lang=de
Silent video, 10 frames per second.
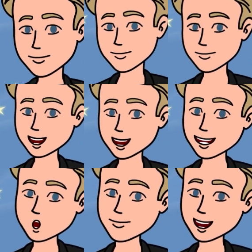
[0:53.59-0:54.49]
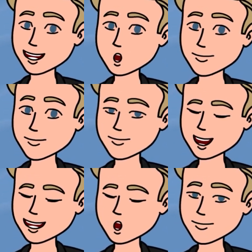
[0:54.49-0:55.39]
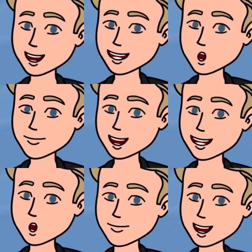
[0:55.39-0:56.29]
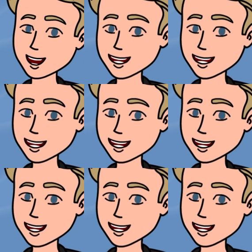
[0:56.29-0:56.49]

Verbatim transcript: Ich eilte zu ihr, ohne auch nur zweimal darüber